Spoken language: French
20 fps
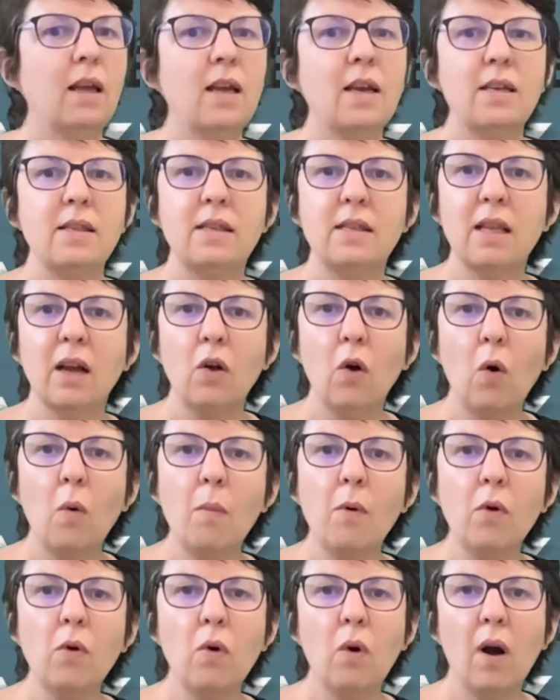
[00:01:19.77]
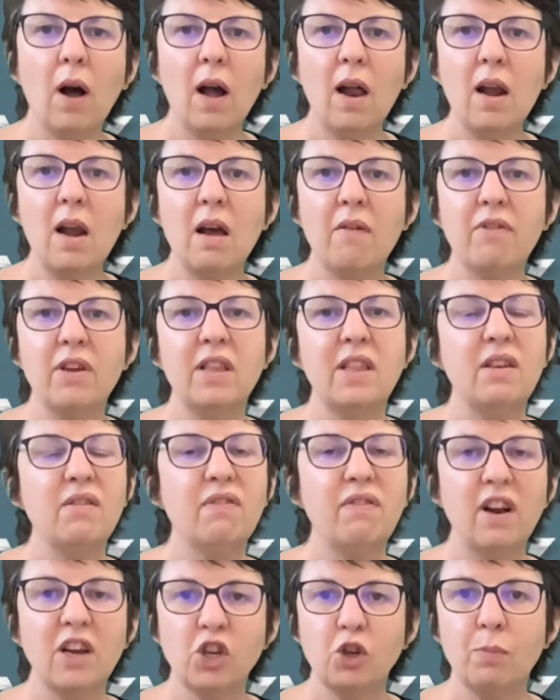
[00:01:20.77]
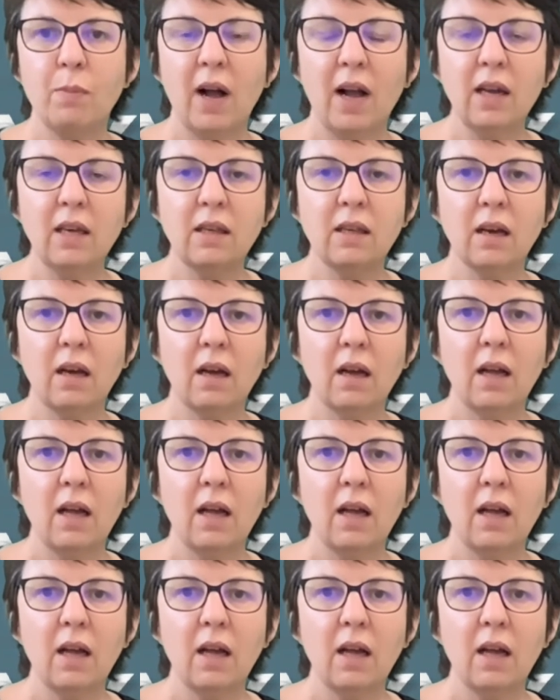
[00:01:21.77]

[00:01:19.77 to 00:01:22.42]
C'est un roman choral avec des flashbacks,